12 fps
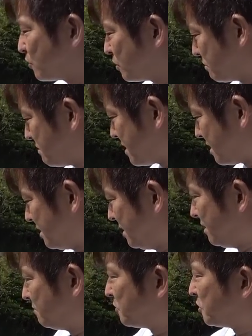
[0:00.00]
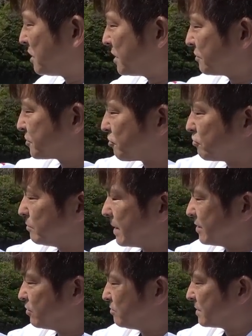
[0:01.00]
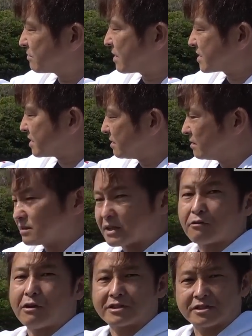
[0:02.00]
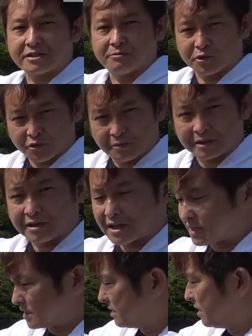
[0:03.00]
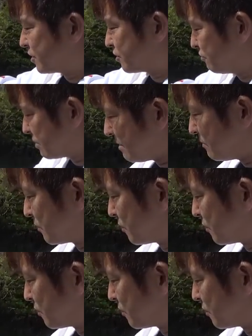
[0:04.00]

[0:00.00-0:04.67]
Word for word: もこれはもうあの触媒ノーマルだしタコアチシもノーマルだし中間